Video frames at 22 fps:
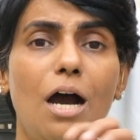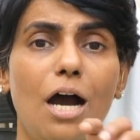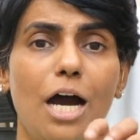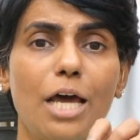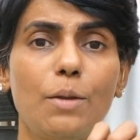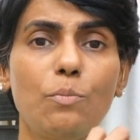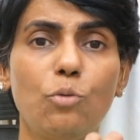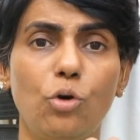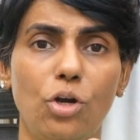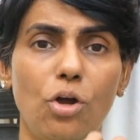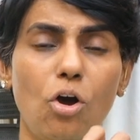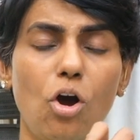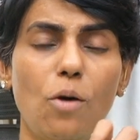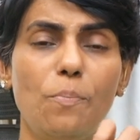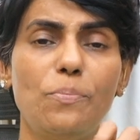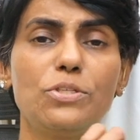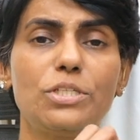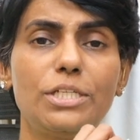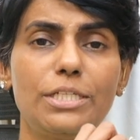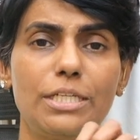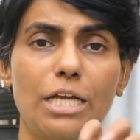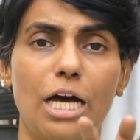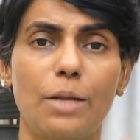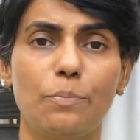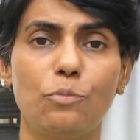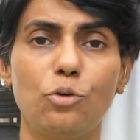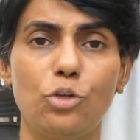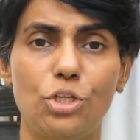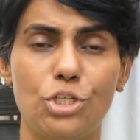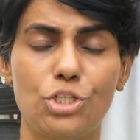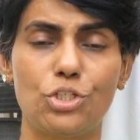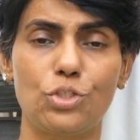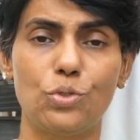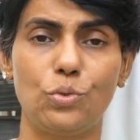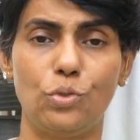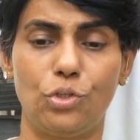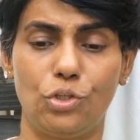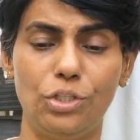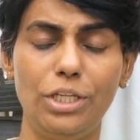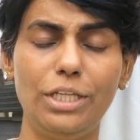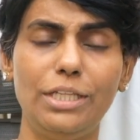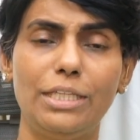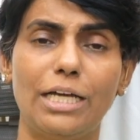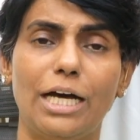హార్మోన్ ఆపోజిట్ హార్మోన్ ఇస్తూ
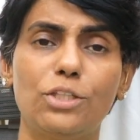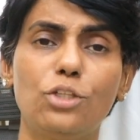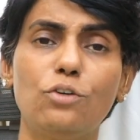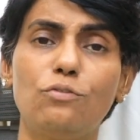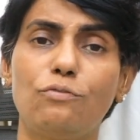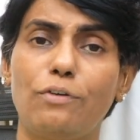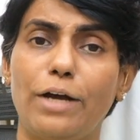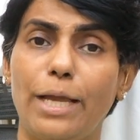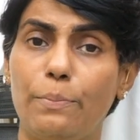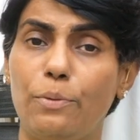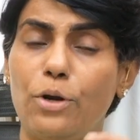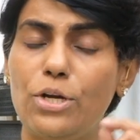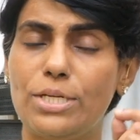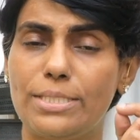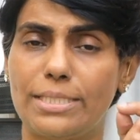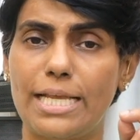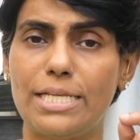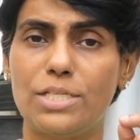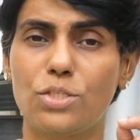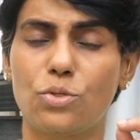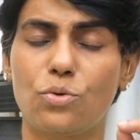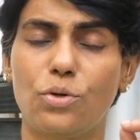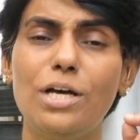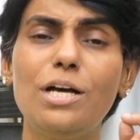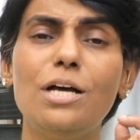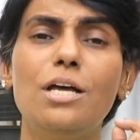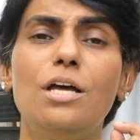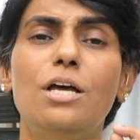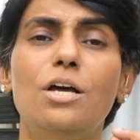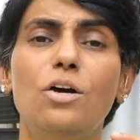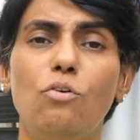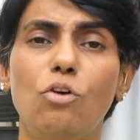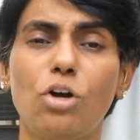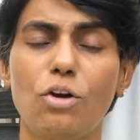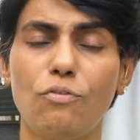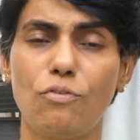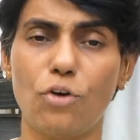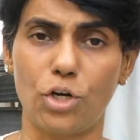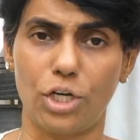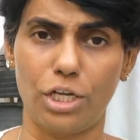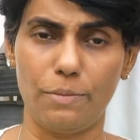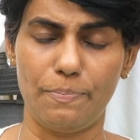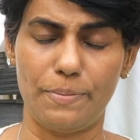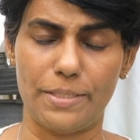ఉంటుంది దాంతో ఫైబ్రాయిడ్ సైజ్ కూడా ఒక
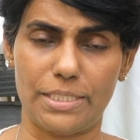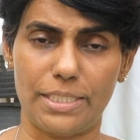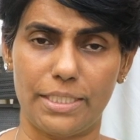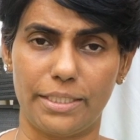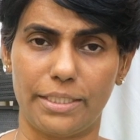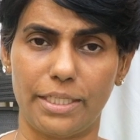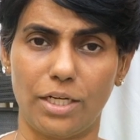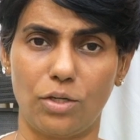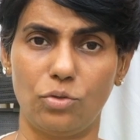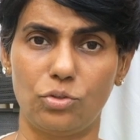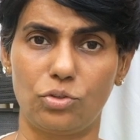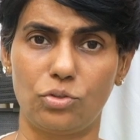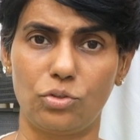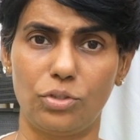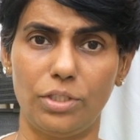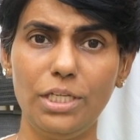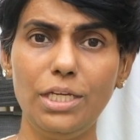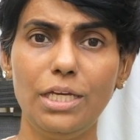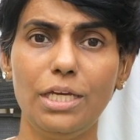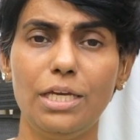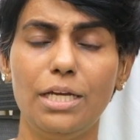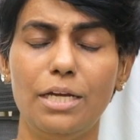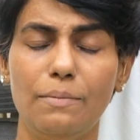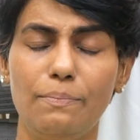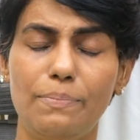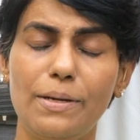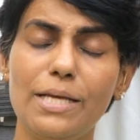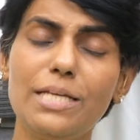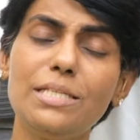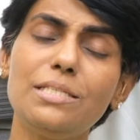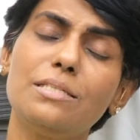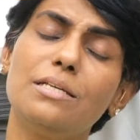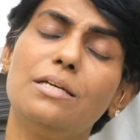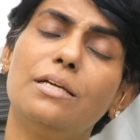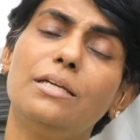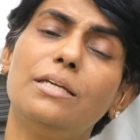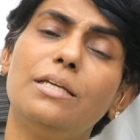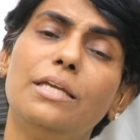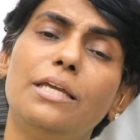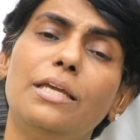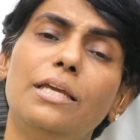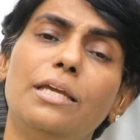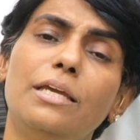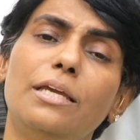ఫార్టీ పర్సెంట్ తగ్గుతుంది ప్లస్
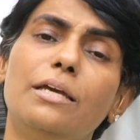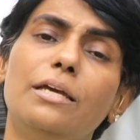ఈ